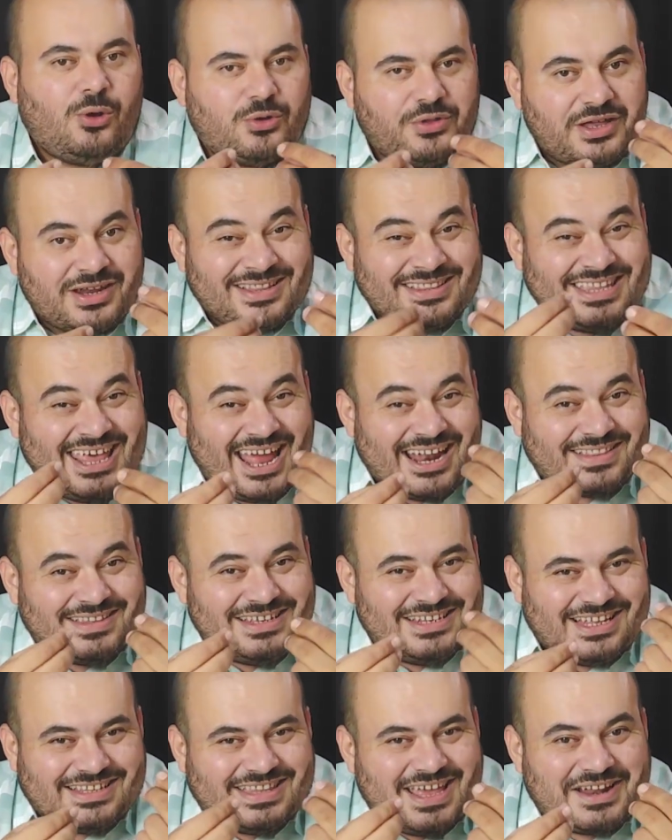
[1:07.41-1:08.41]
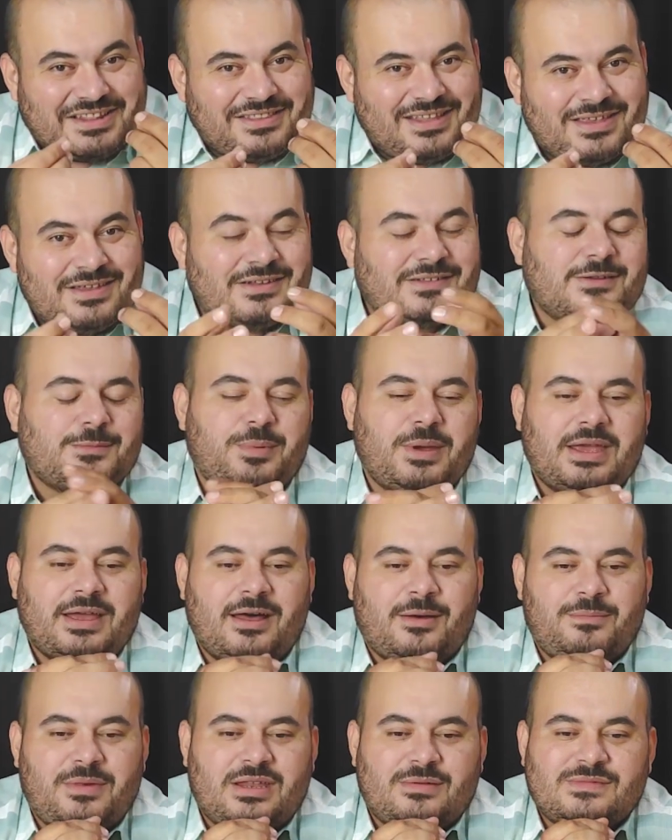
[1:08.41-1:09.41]
Onların derdiyle dertlenirdi
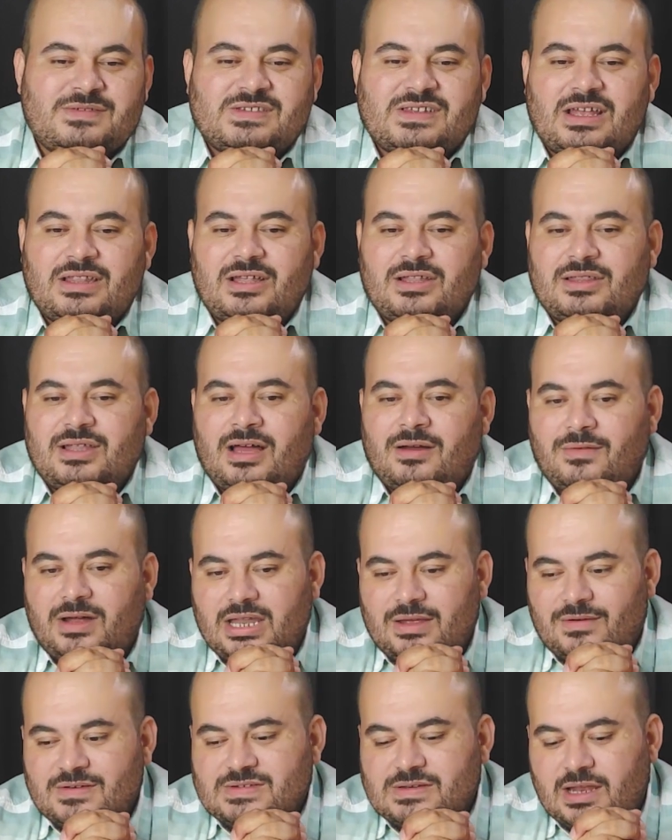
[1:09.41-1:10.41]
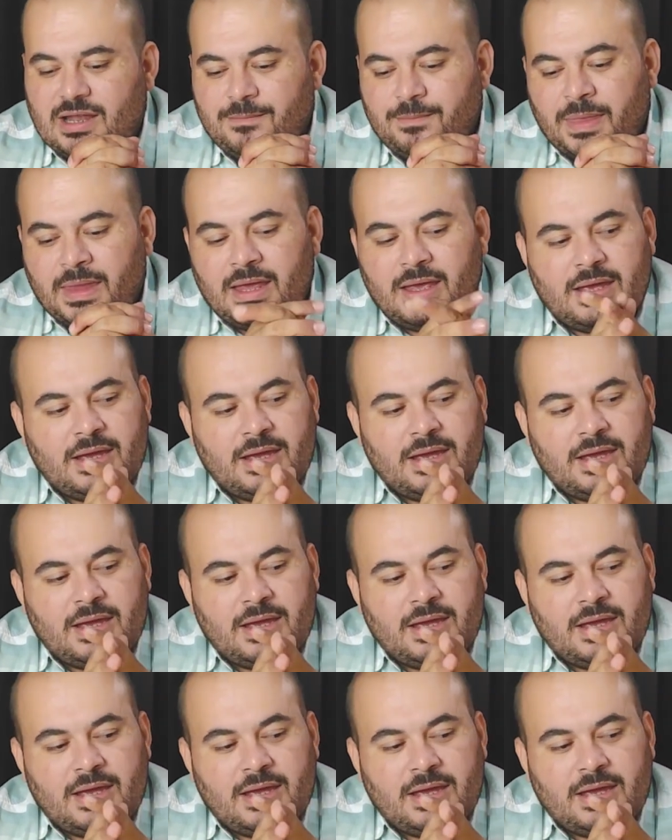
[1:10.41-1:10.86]
Peygamberimiz sallallahu aleyhi ve sellem.